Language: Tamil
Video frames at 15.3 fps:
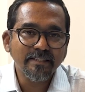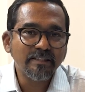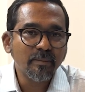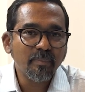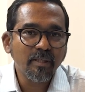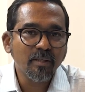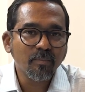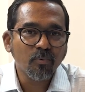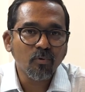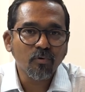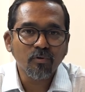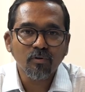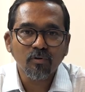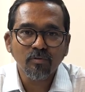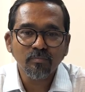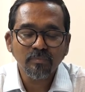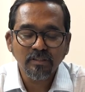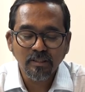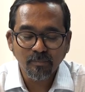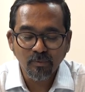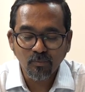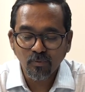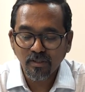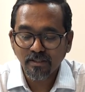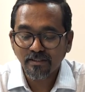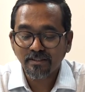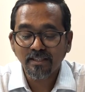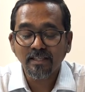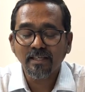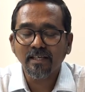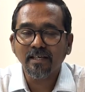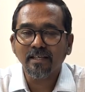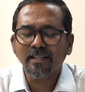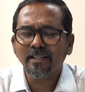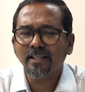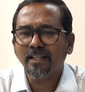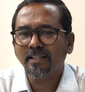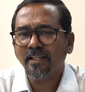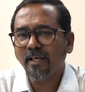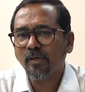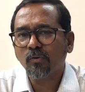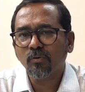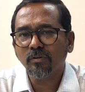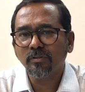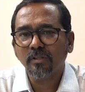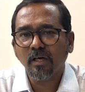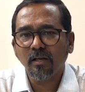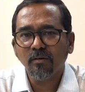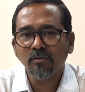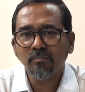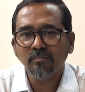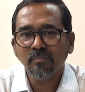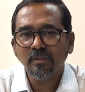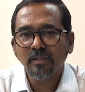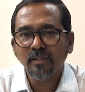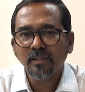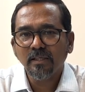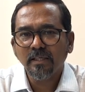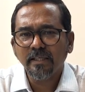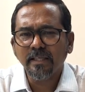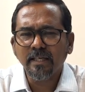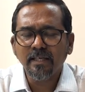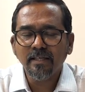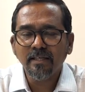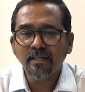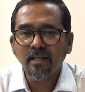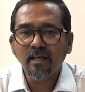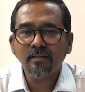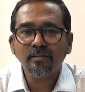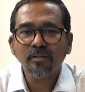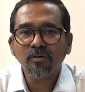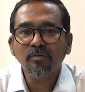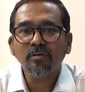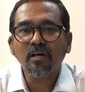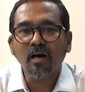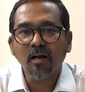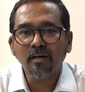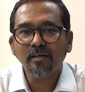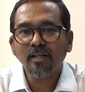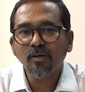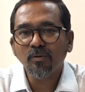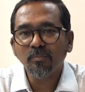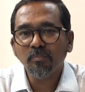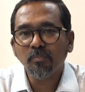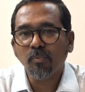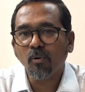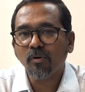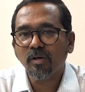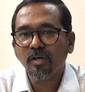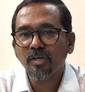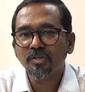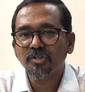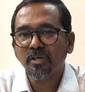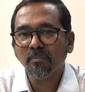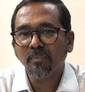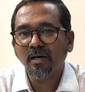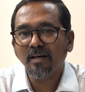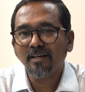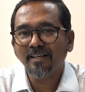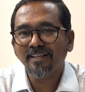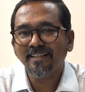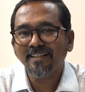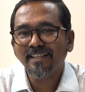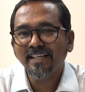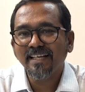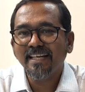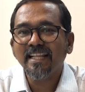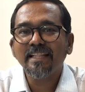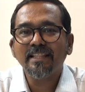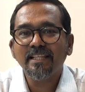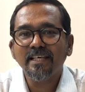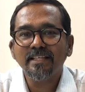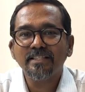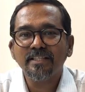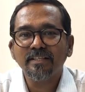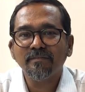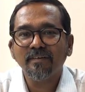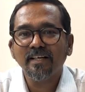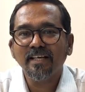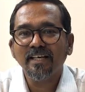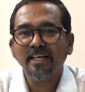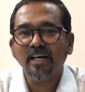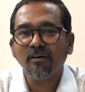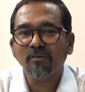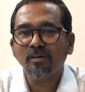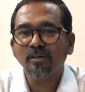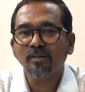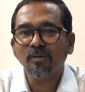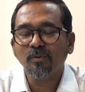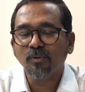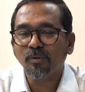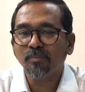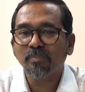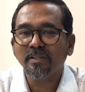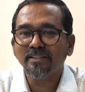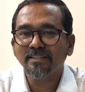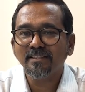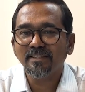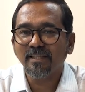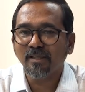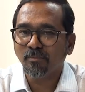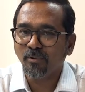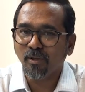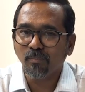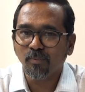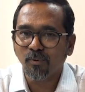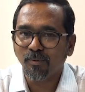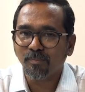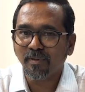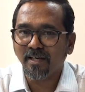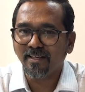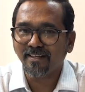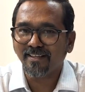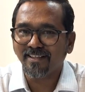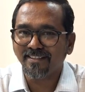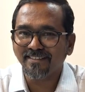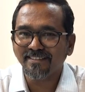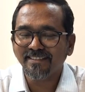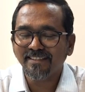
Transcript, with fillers: ஜெபிக்க போகிறோம் நம்ம உலகத்தில் எதை கொடுத்தாலும் எல்லாத்தையும் காட்டிலும் பொக்கிஷமான நித்திய ஜீவனை அவர்களுக்கு கொடுப்பது நம்முடைய பொறுப்பாக இருக்கிறது